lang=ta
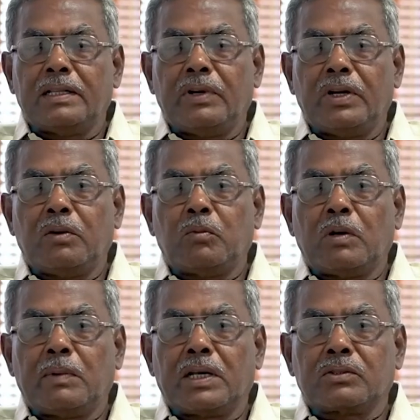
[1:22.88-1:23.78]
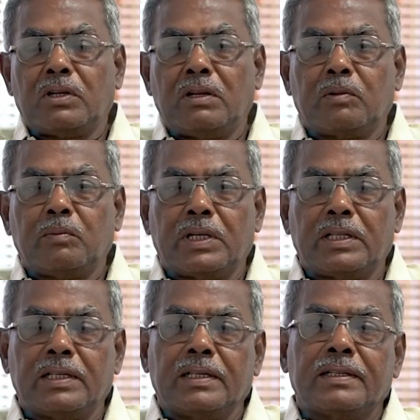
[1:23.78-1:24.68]
இந்த வீடியோ மூலமாக நான் சொல்ல
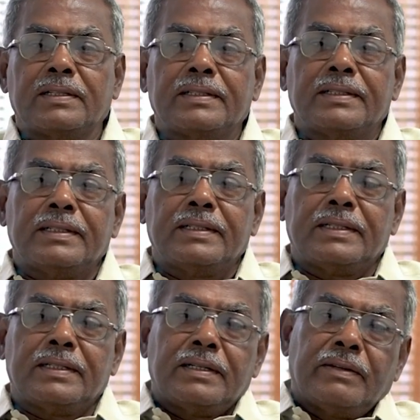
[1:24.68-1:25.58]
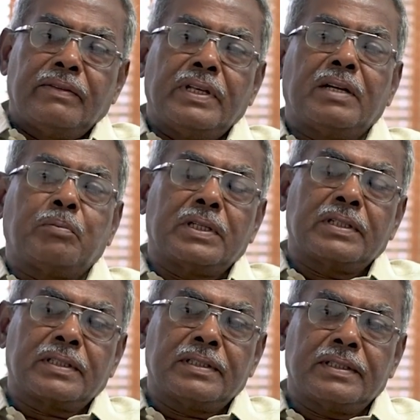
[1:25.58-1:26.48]
விரும்புகிறது
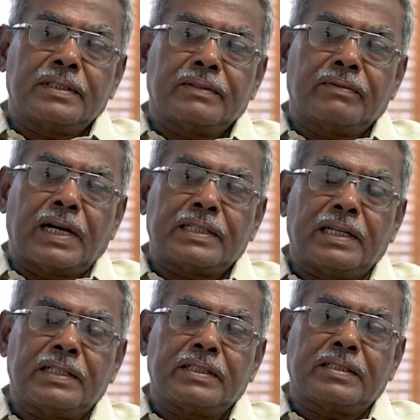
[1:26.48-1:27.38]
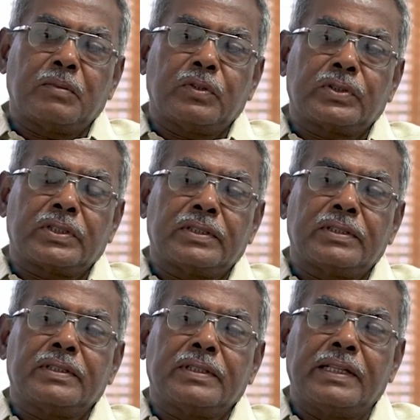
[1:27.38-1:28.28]
வீரப்பனுக்கும் வாச்சாத்தி
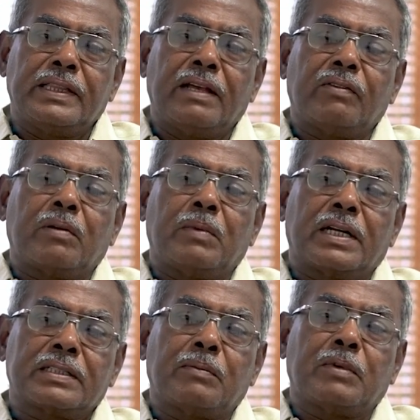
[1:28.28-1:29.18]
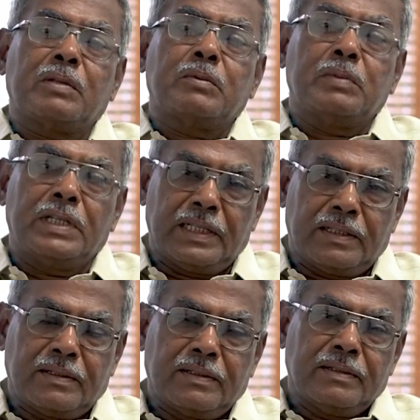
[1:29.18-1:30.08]
சம்பவத்துக்கும் எந்த விதமான சம்பந்தமும் இல்லை
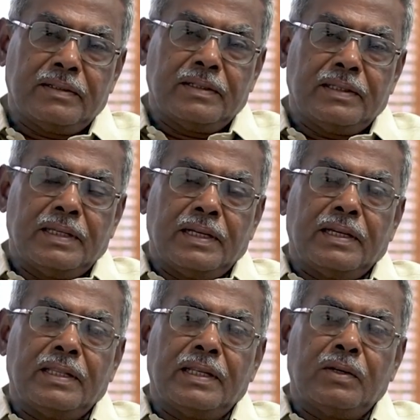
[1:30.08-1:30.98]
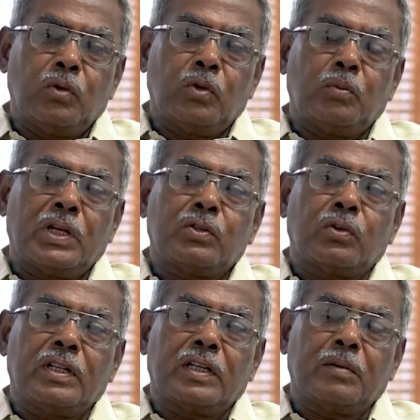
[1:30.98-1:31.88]
இதை நூறு முறை
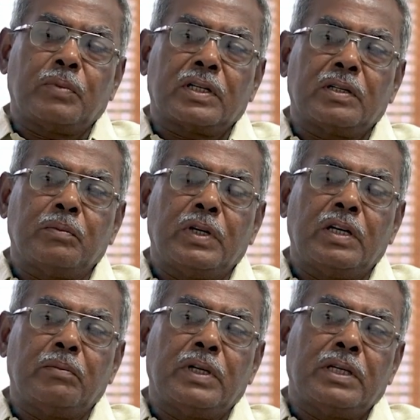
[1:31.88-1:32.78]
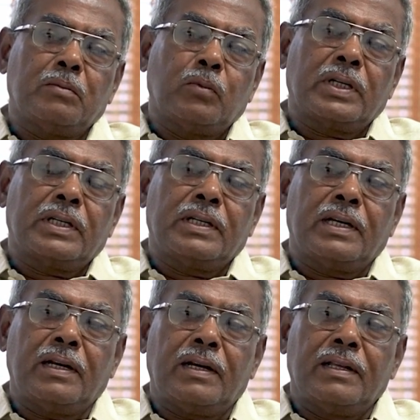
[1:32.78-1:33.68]
சொன்னதற்கு பிறகு மீண்டும் மீண்டும்
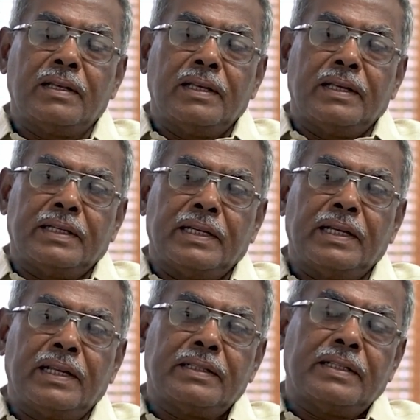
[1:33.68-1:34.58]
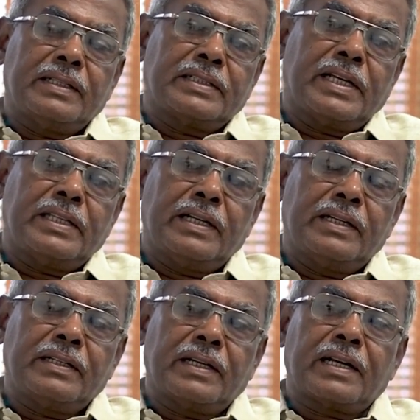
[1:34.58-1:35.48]
ஊடகங்கள் எங்கிருந்து இந்த செய்தியை
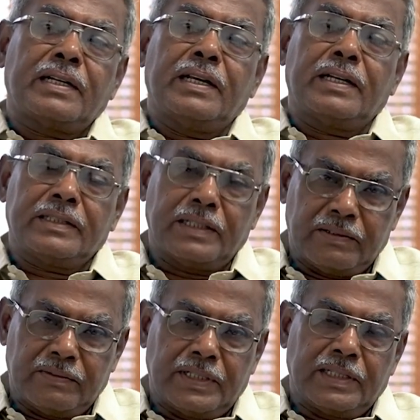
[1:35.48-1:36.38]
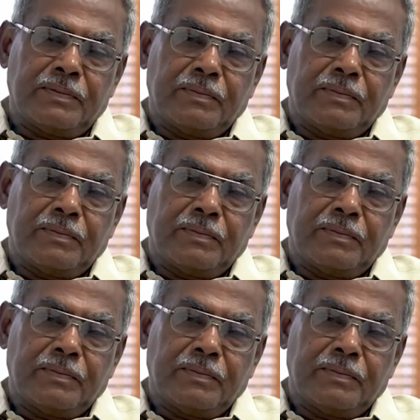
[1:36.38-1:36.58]
எடுக்கிறார்கள் என்றே தெரியவில்லை